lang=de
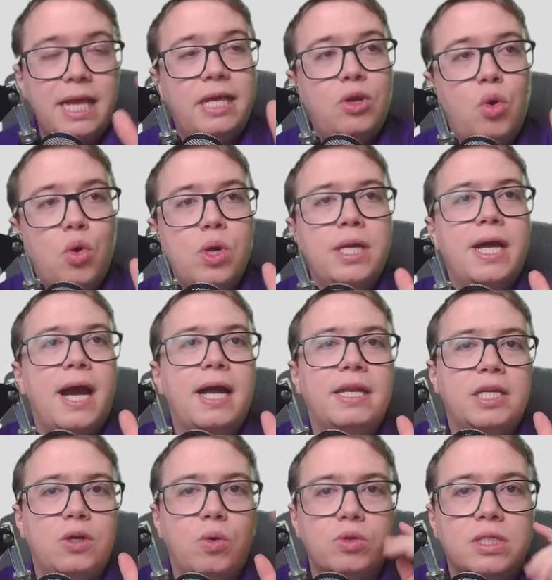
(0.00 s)
Ich hole gar
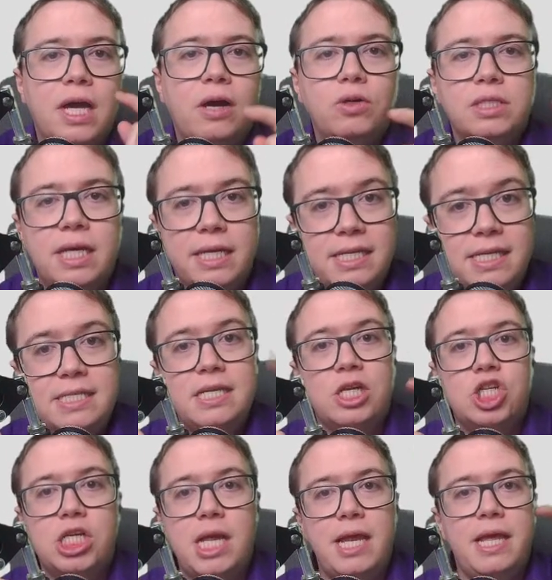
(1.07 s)
nicht groß aus. An dieser
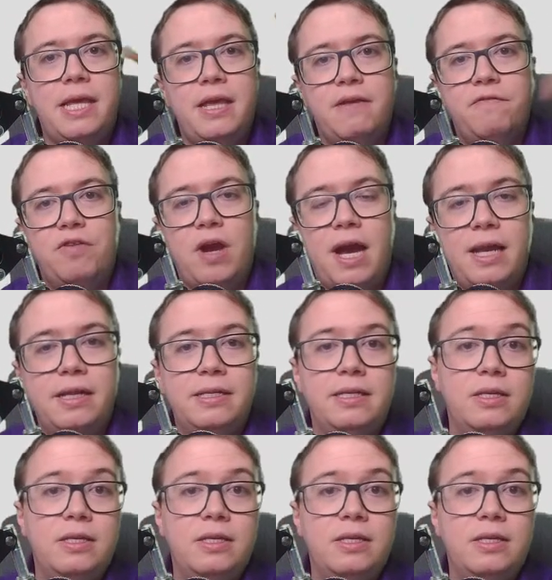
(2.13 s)
Stelle hier für alle,